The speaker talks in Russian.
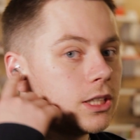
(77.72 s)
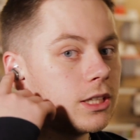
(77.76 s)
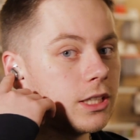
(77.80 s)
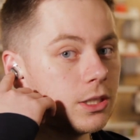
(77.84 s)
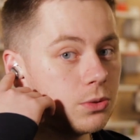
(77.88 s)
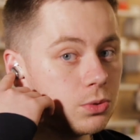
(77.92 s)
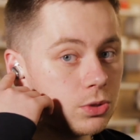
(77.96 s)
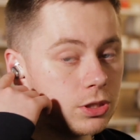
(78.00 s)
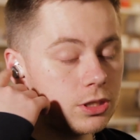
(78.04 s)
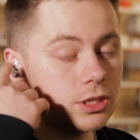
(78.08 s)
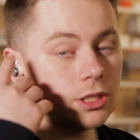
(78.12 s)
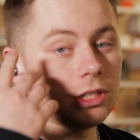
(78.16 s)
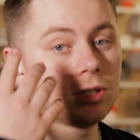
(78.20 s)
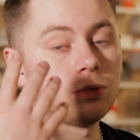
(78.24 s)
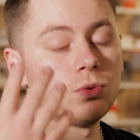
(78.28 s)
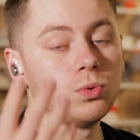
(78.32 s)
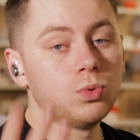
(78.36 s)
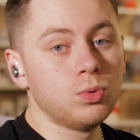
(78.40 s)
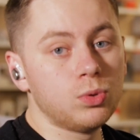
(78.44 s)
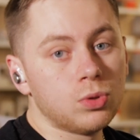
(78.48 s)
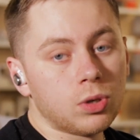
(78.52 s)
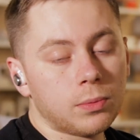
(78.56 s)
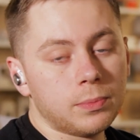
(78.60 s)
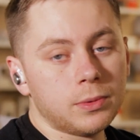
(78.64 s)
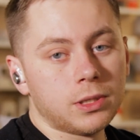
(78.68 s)
Наушники
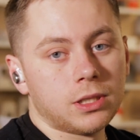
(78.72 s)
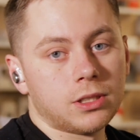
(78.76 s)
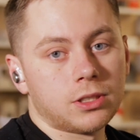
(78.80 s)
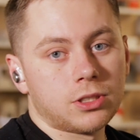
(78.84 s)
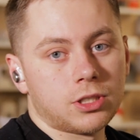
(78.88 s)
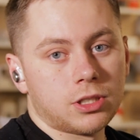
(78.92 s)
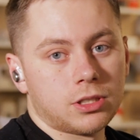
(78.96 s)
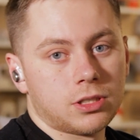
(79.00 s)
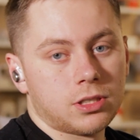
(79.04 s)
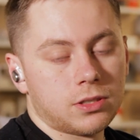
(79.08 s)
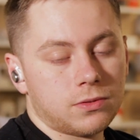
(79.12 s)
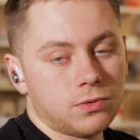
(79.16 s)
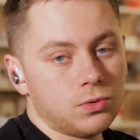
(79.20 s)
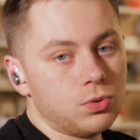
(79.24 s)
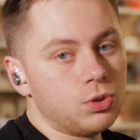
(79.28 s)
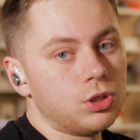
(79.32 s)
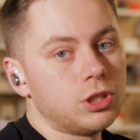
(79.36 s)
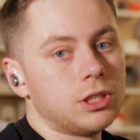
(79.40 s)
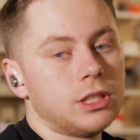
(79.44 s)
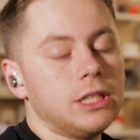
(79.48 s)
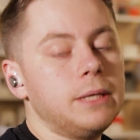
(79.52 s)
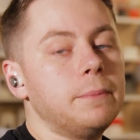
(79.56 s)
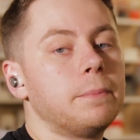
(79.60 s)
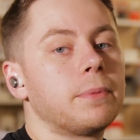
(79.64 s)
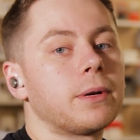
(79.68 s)
удобно ложатся в
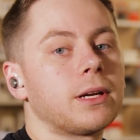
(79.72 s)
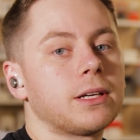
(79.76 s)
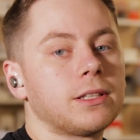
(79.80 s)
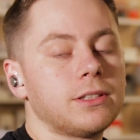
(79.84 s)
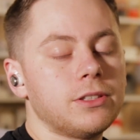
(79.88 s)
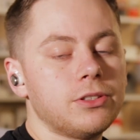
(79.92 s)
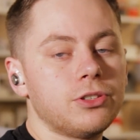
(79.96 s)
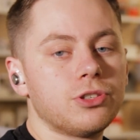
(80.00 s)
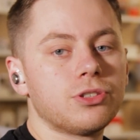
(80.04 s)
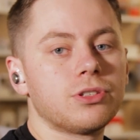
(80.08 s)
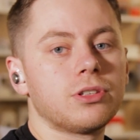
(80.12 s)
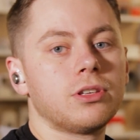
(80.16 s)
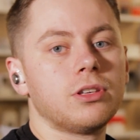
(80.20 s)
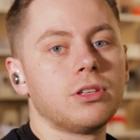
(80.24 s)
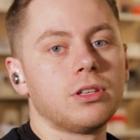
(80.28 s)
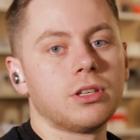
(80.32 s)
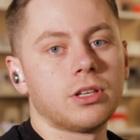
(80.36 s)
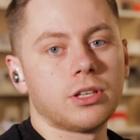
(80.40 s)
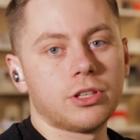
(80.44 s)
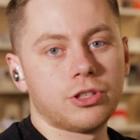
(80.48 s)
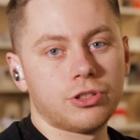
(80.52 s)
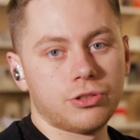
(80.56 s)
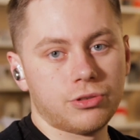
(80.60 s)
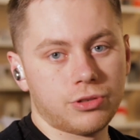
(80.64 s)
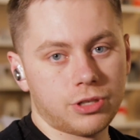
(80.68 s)
уши и практически не
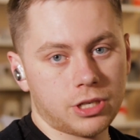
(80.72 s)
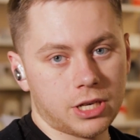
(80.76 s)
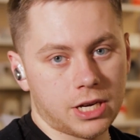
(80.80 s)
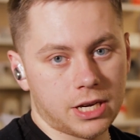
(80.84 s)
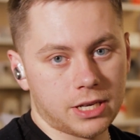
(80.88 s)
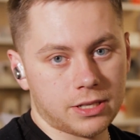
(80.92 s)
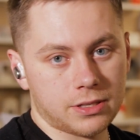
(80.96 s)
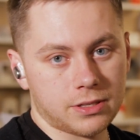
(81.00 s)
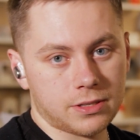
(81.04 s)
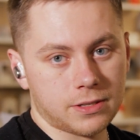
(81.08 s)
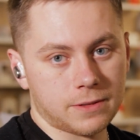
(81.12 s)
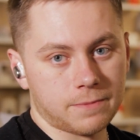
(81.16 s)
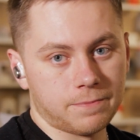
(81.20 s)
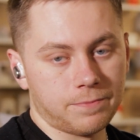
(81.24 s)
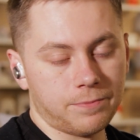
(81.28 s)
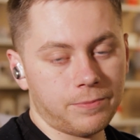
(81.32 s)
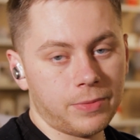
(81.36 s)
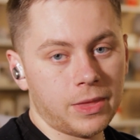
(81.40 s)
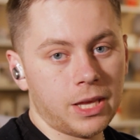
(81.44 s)
ощущается.